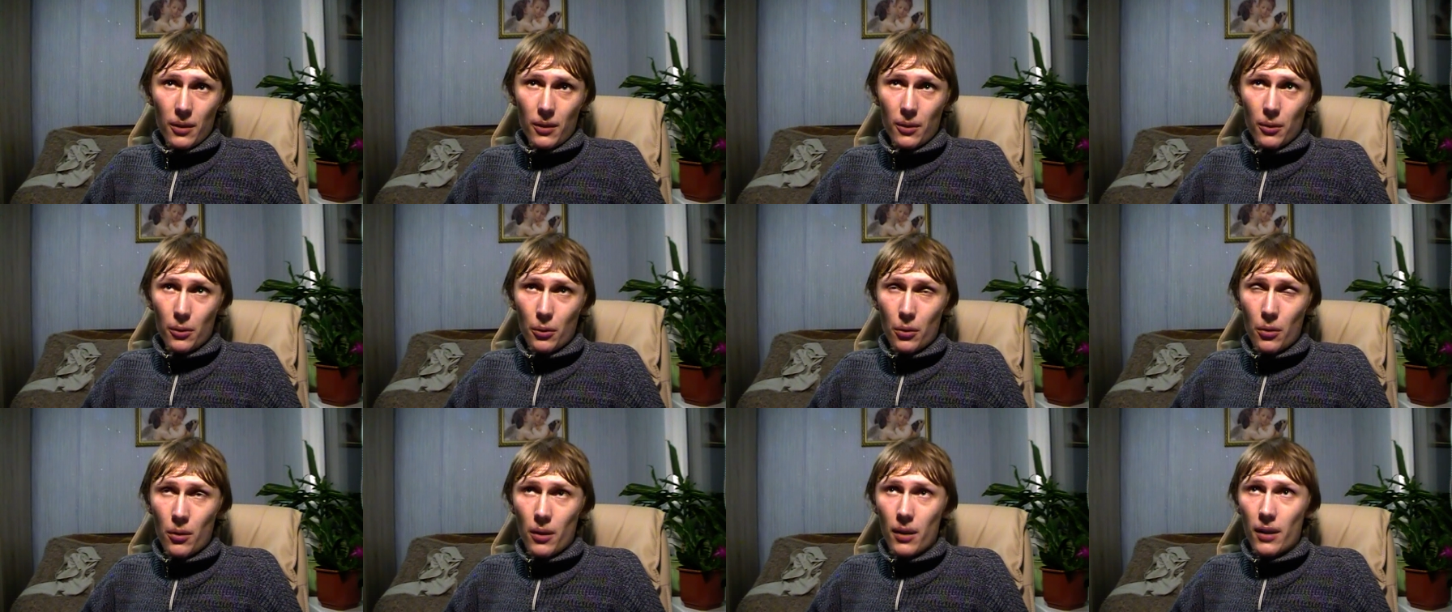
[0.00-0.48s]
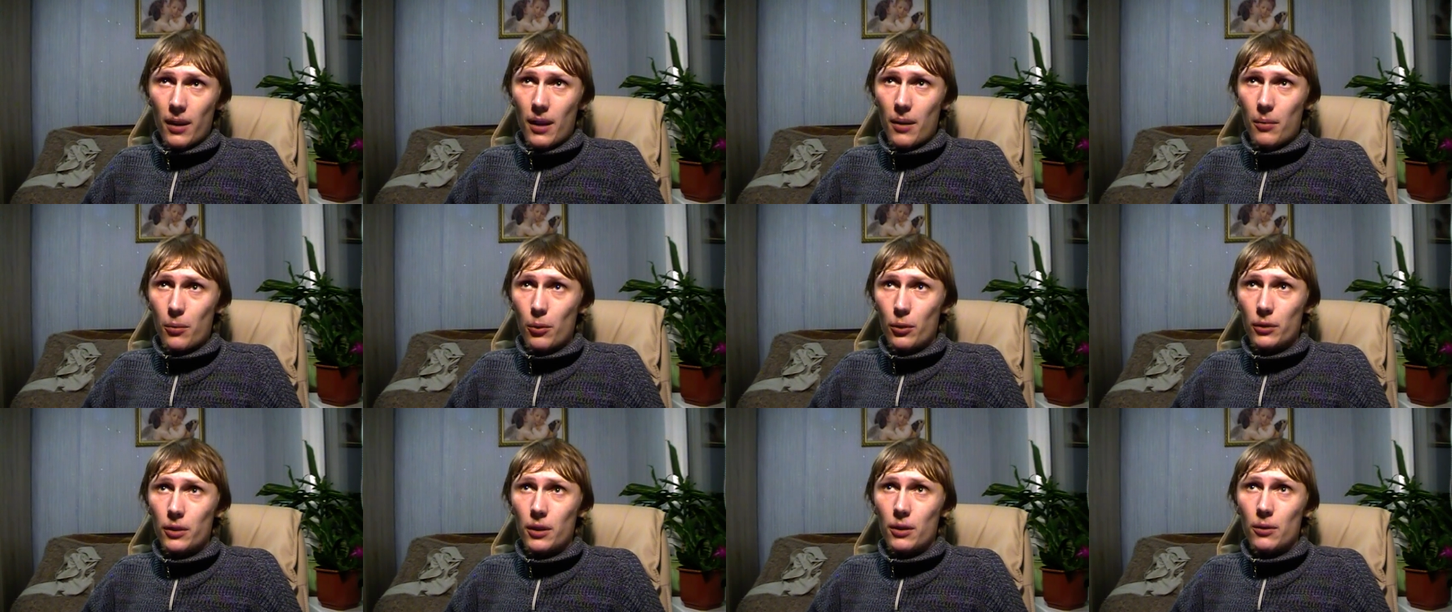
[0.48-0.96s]
но
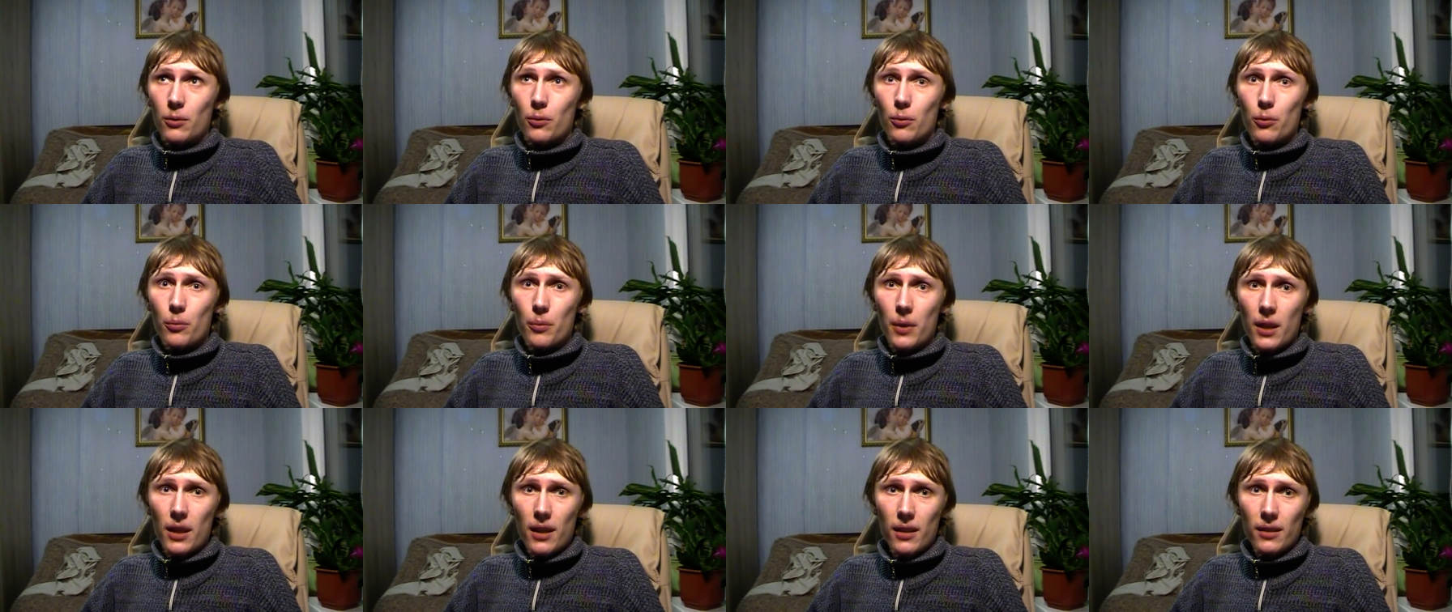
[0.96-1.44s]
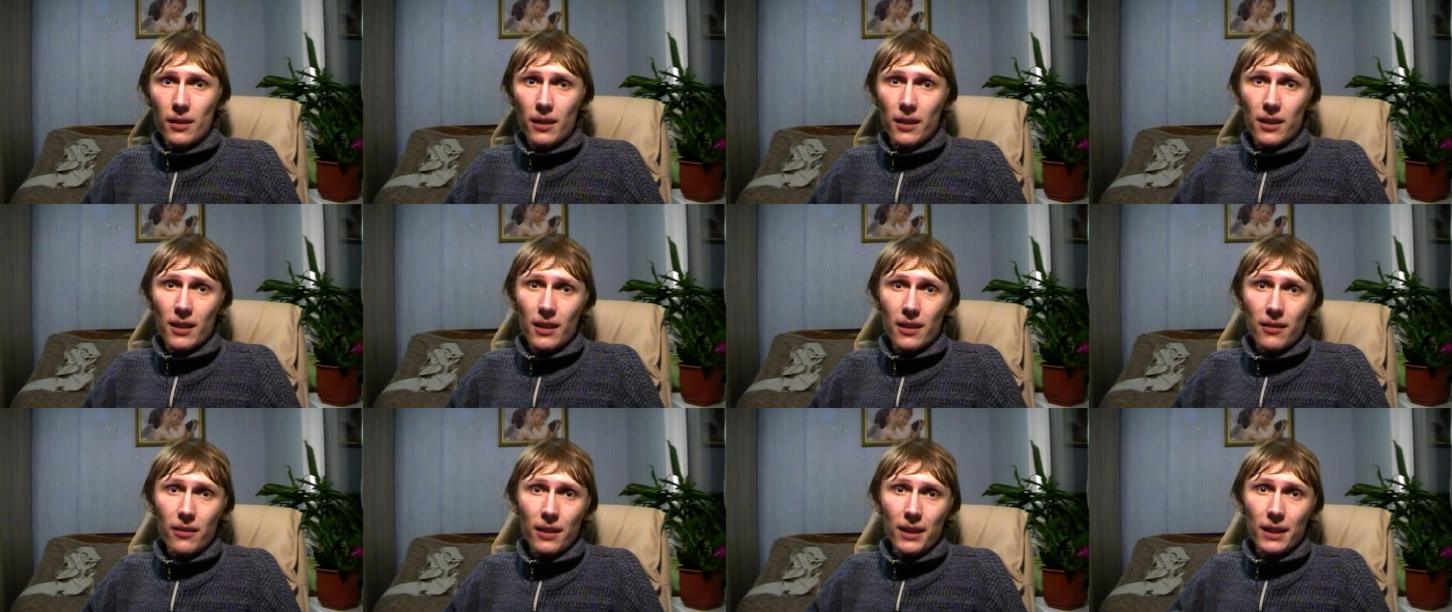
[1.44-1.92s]
работает умеренно, не
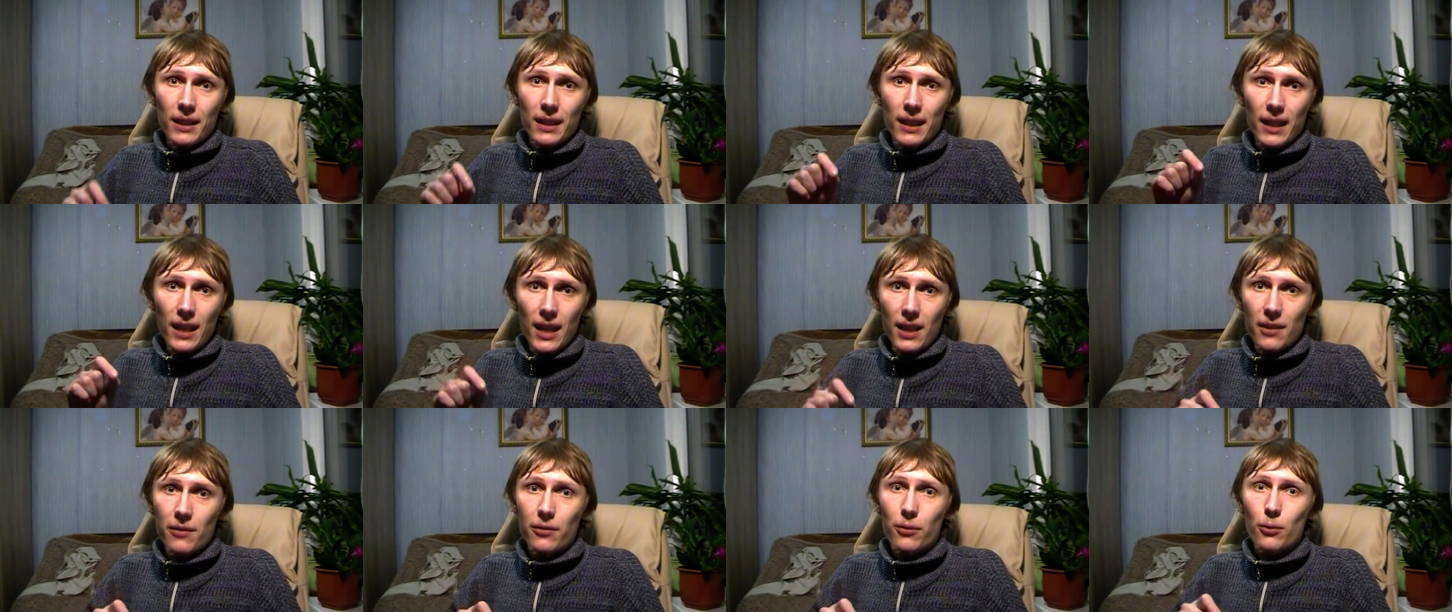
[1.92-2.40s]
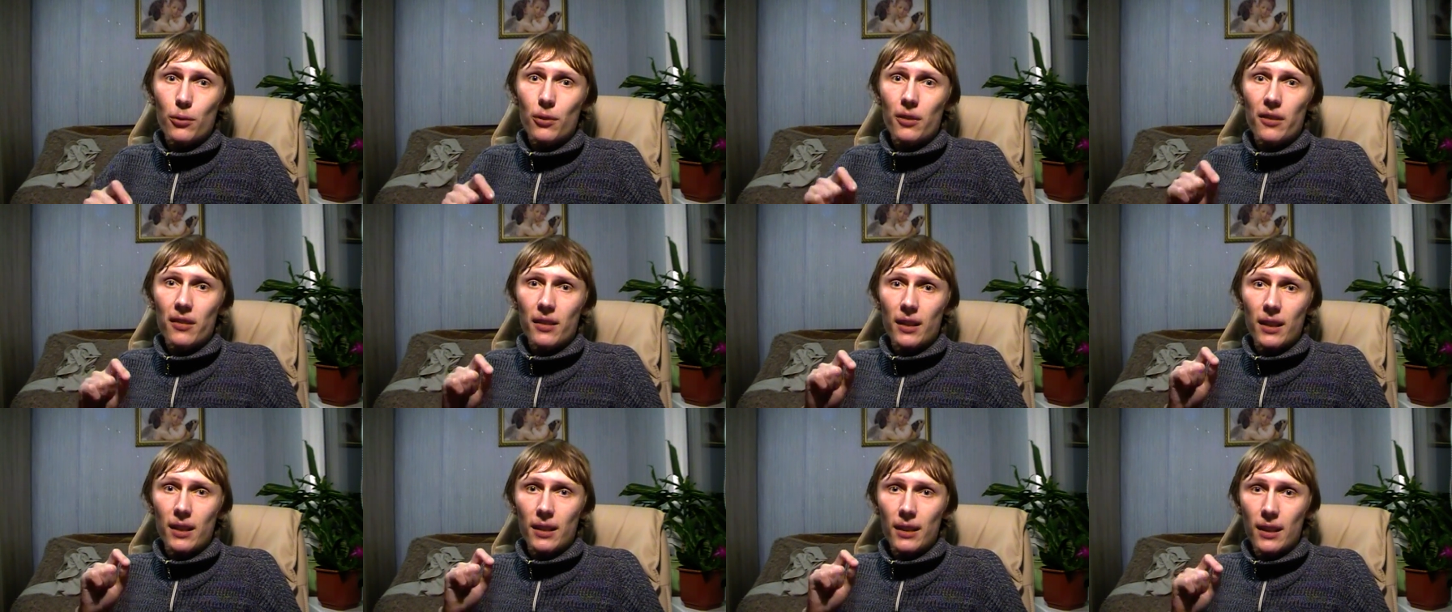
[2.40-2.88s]
хватает
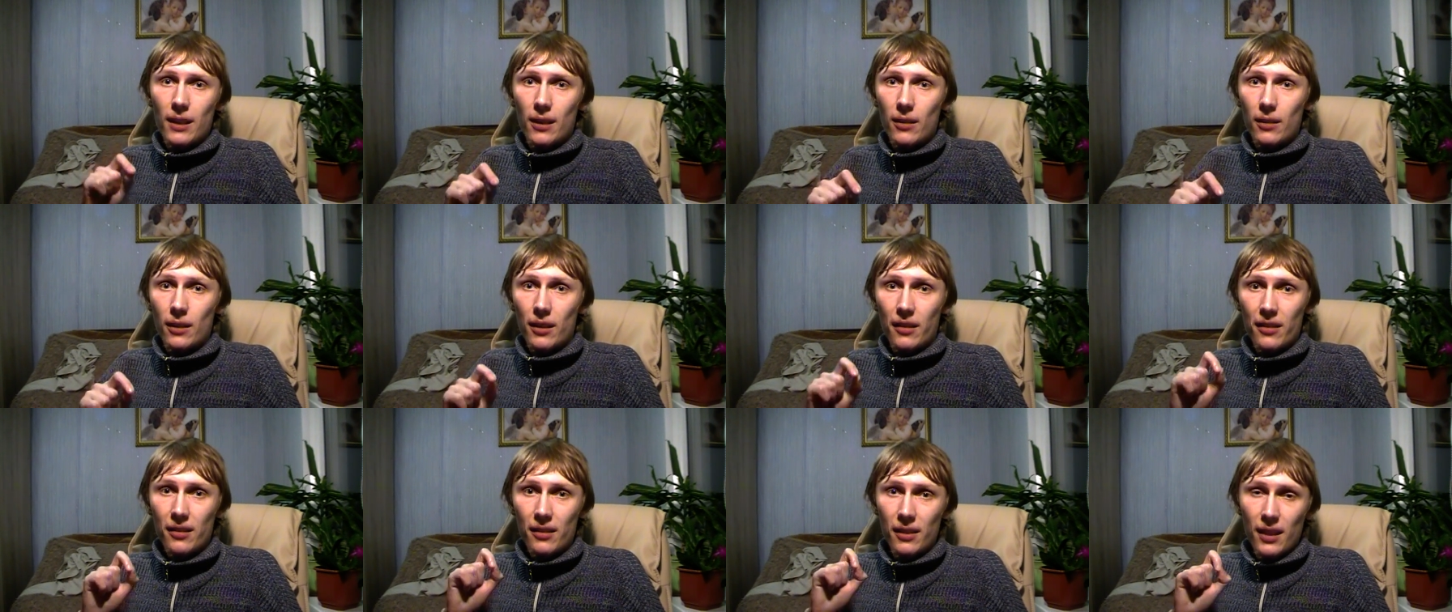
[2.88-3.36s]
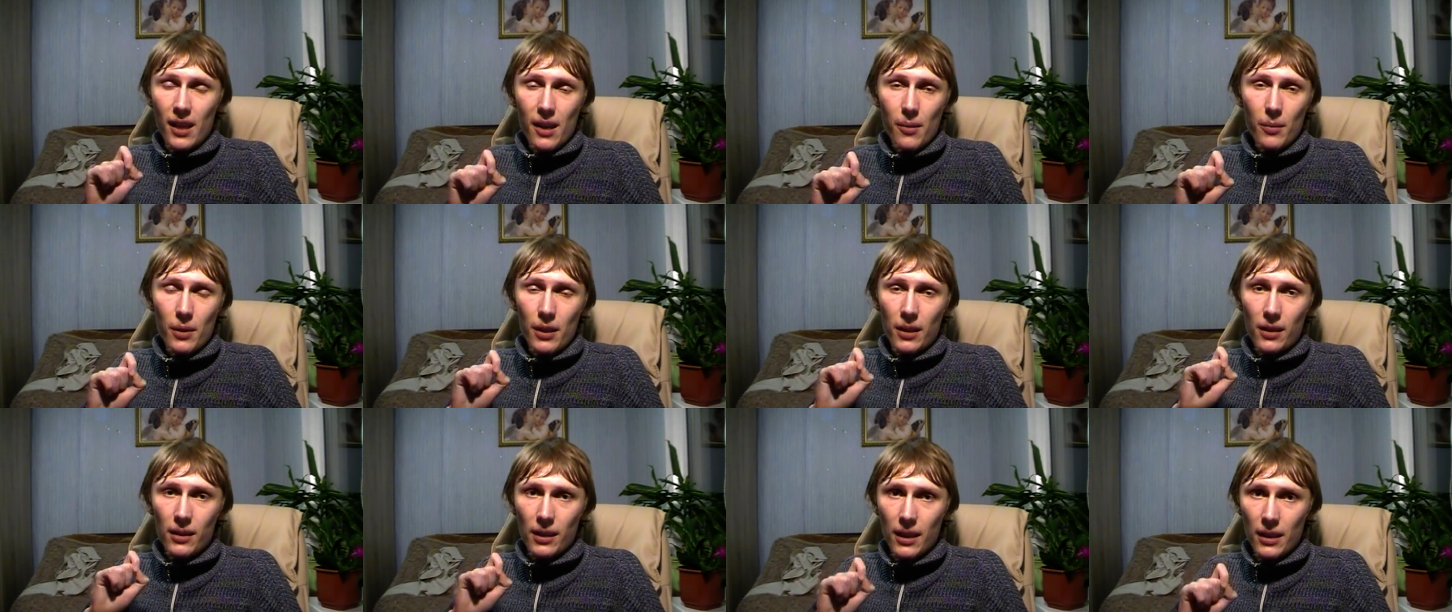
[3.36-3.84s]
функционалки.
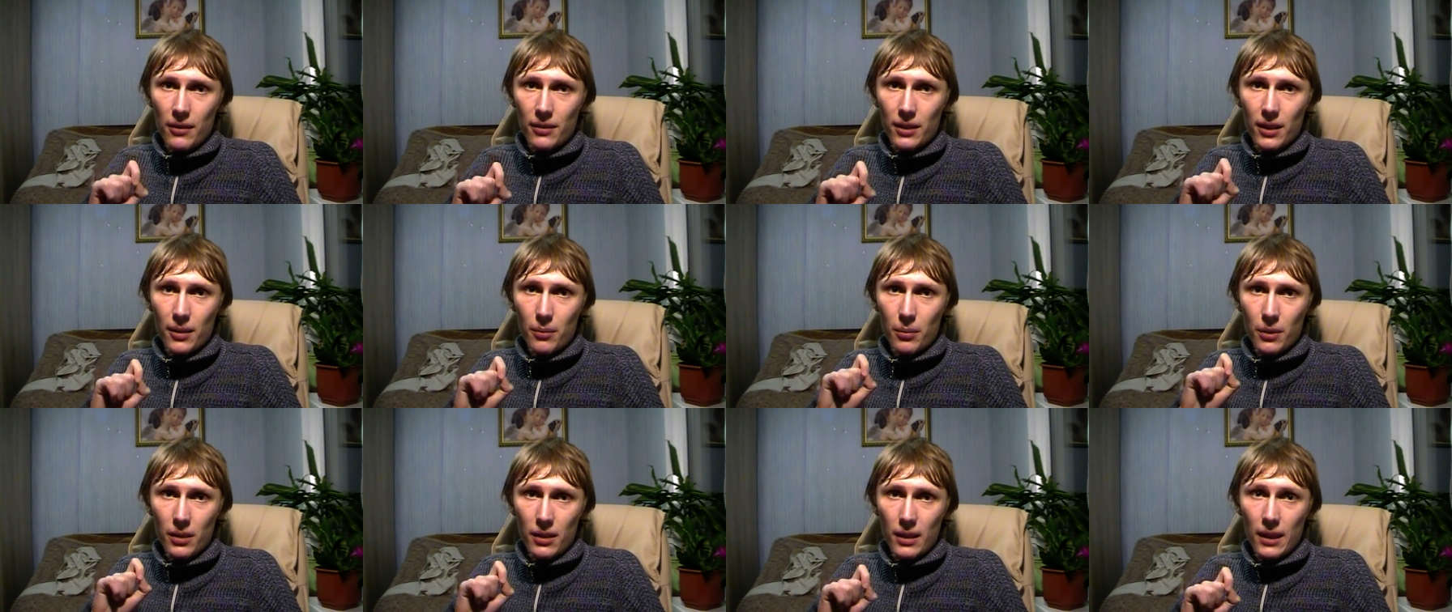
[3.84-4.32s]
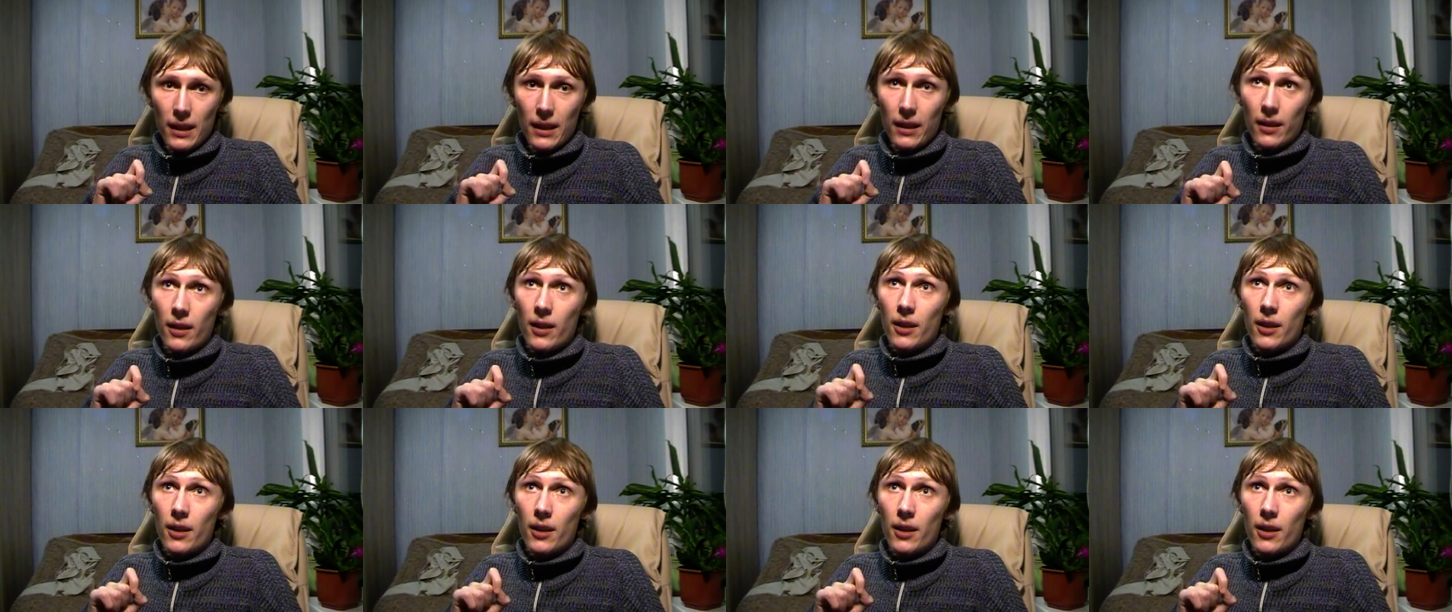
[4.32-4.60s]
Самая главная беда.